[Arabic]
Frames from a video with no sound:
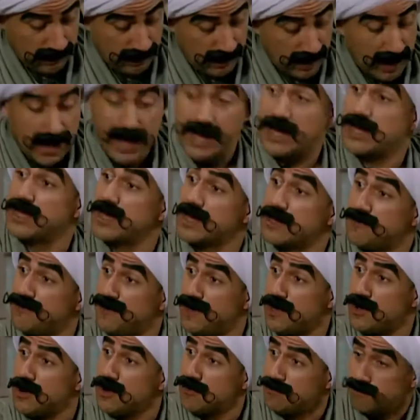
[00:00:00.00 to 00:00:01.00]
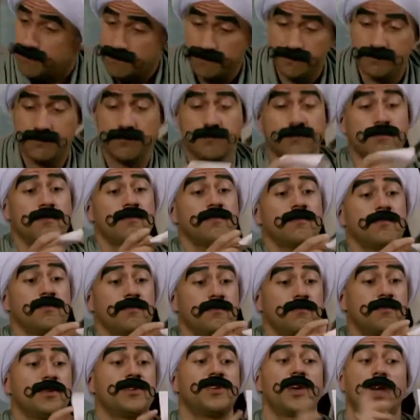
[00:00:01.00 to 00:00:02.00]
حقك فيهم
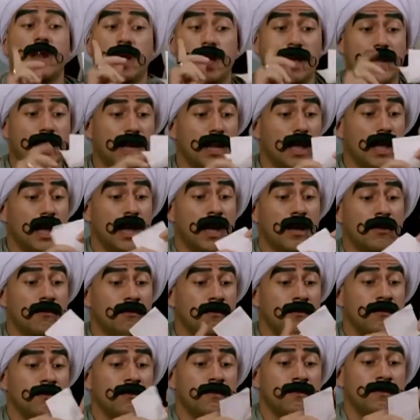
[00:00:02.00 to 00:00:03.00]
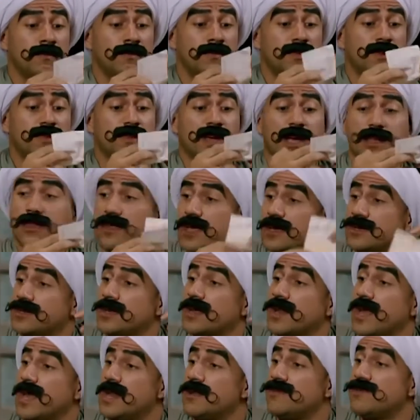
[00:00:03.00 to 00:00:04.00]
بشرع الله 19
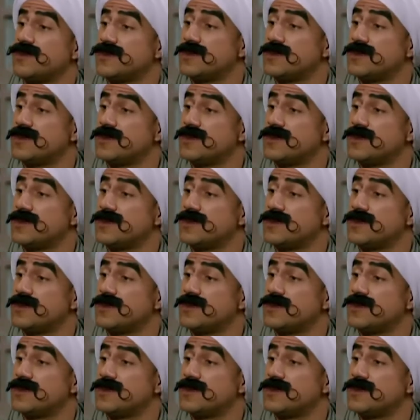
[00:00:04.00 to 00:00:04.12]
ألف